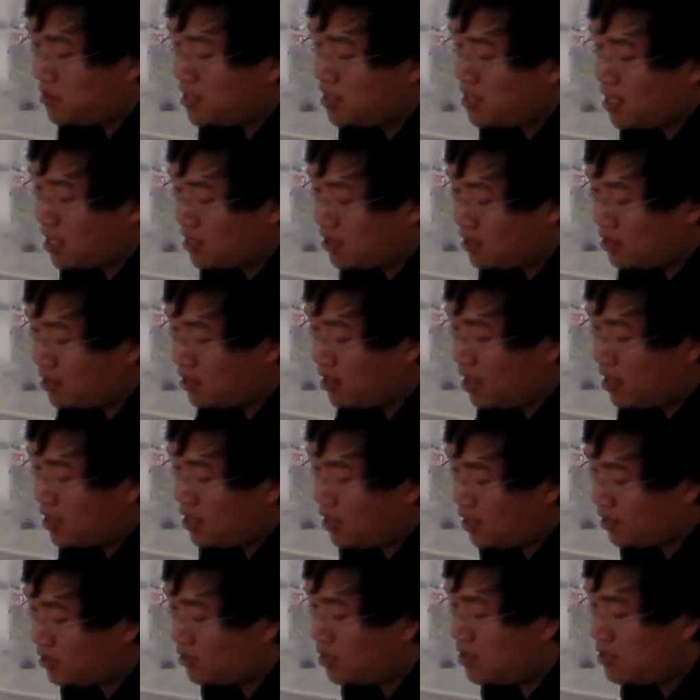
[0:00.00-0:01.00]
陛下您刚
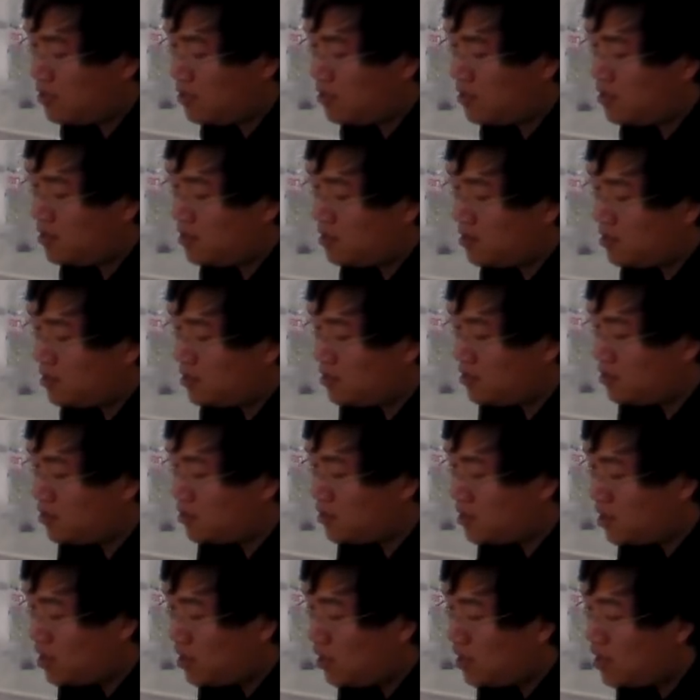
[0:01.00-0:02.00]
刚登基，
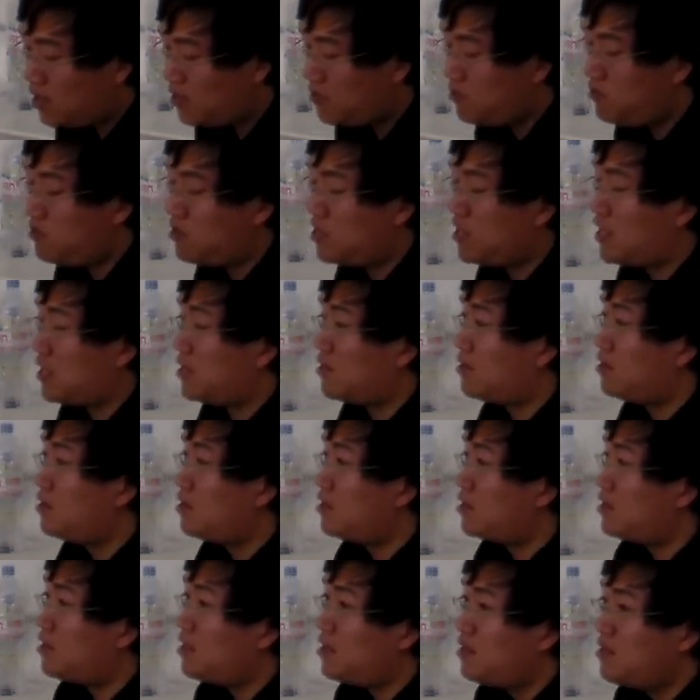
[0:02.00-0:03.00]
清欲检
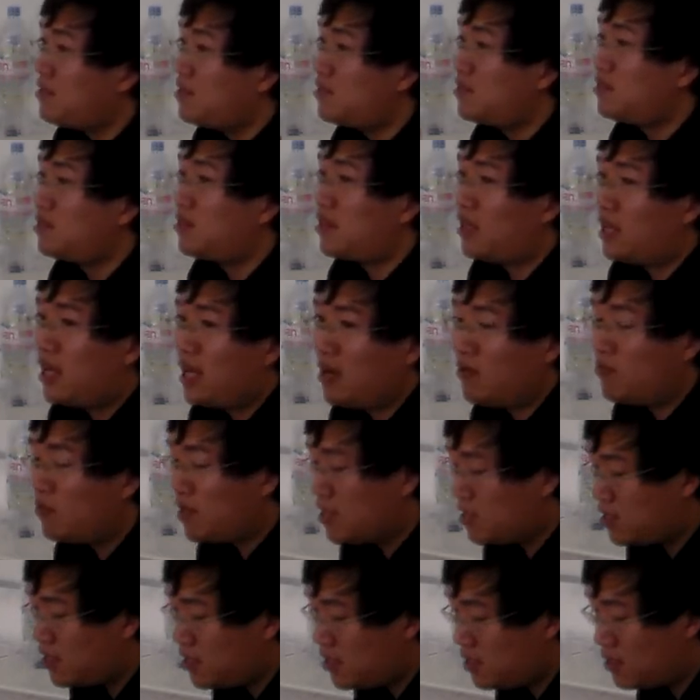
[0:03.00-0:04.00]
测，亲自的来
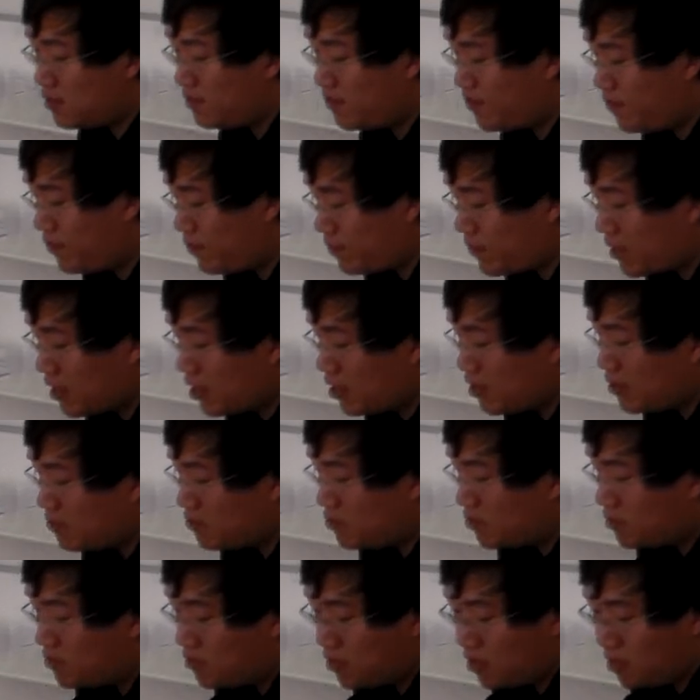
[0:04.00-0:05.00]
问政。
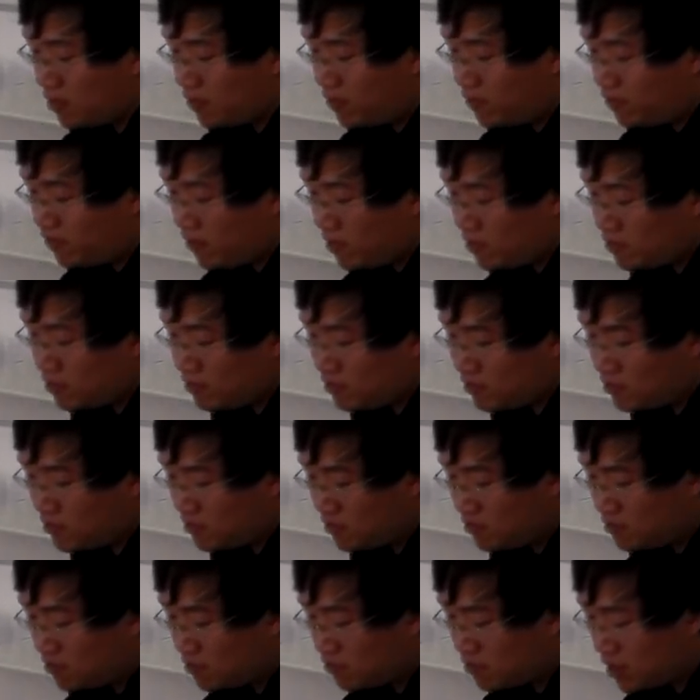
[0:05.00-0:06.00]
不过风
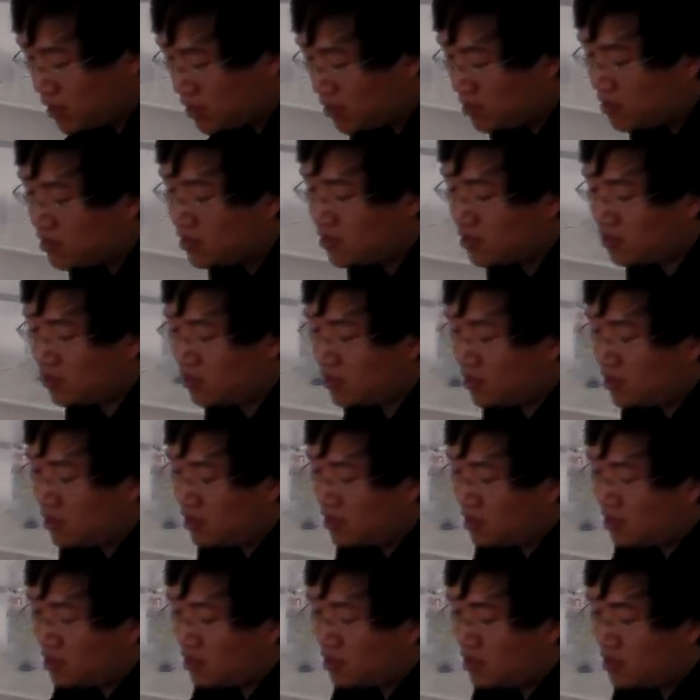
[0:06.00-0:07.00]
送文辞，
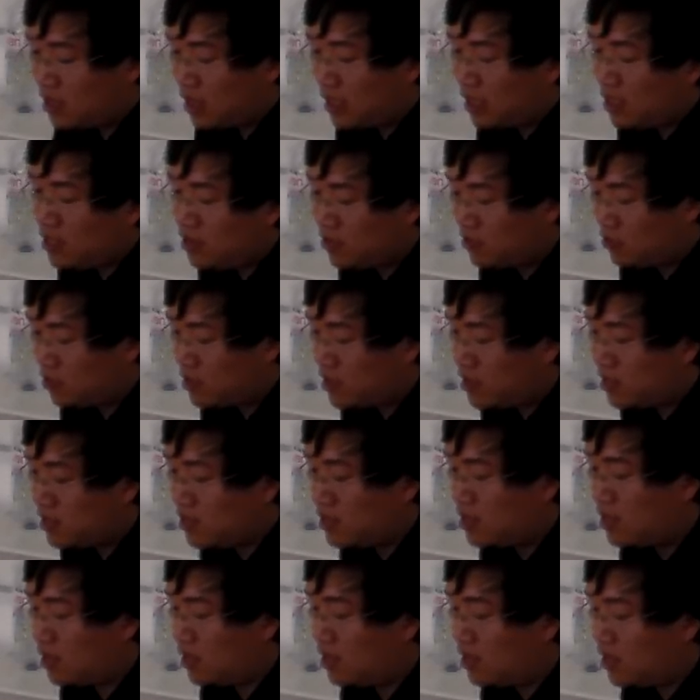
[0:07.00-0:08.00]
吟咏性
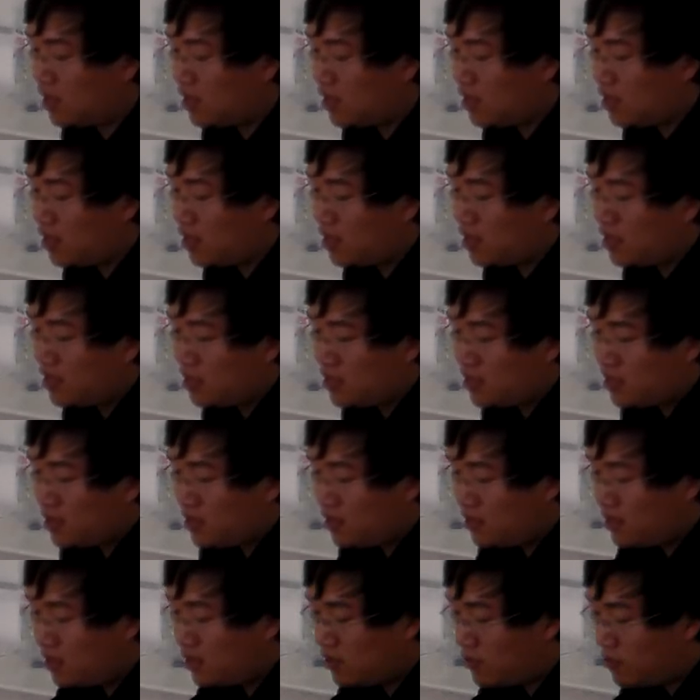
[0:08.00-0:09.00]
情。
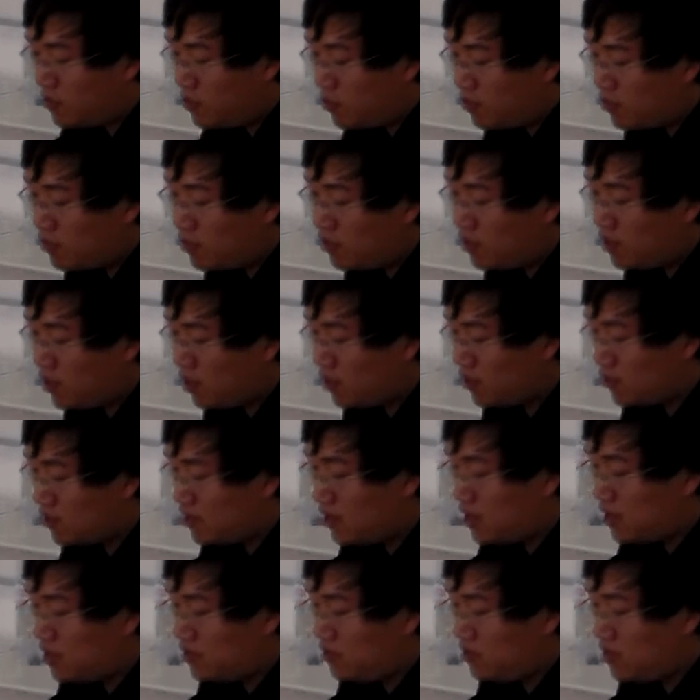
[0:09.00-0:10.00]
又颇留
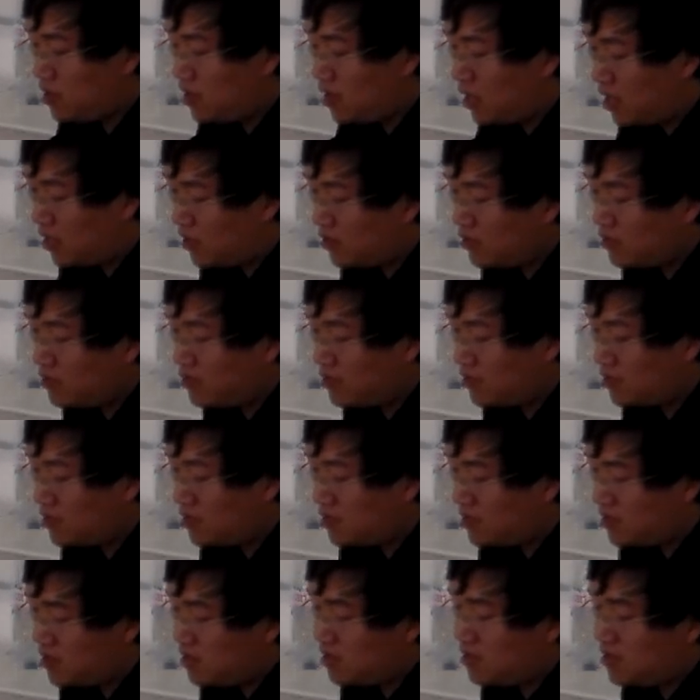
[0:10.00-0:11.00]
意于老子
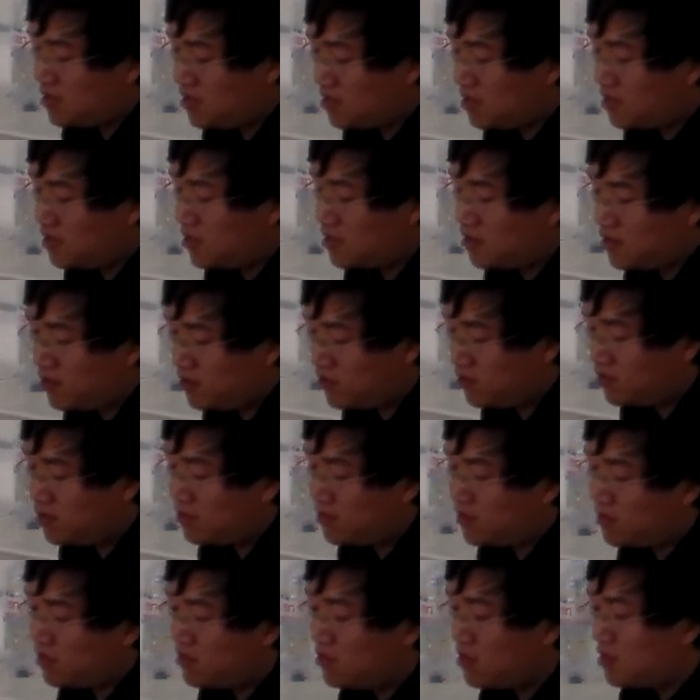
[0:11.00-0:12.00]
世事之书，
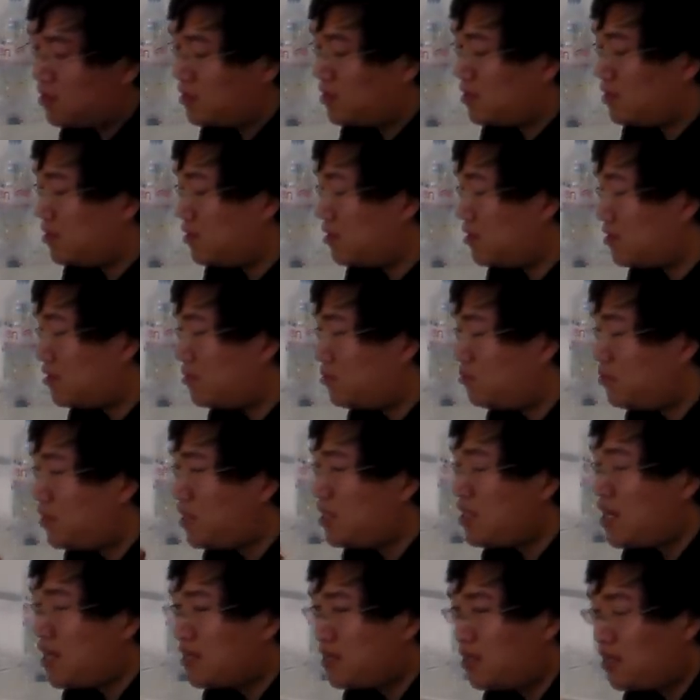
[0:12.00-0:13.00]
就是说，
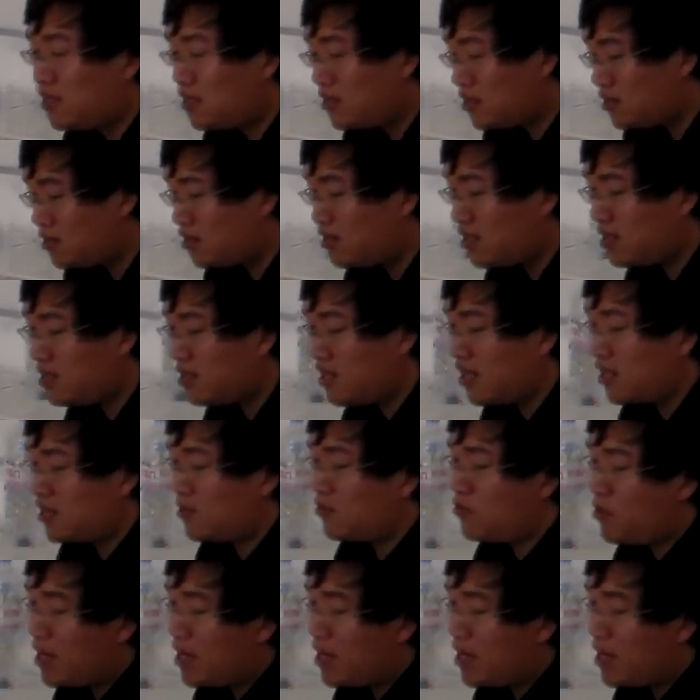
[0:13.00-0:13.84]
陛下您现在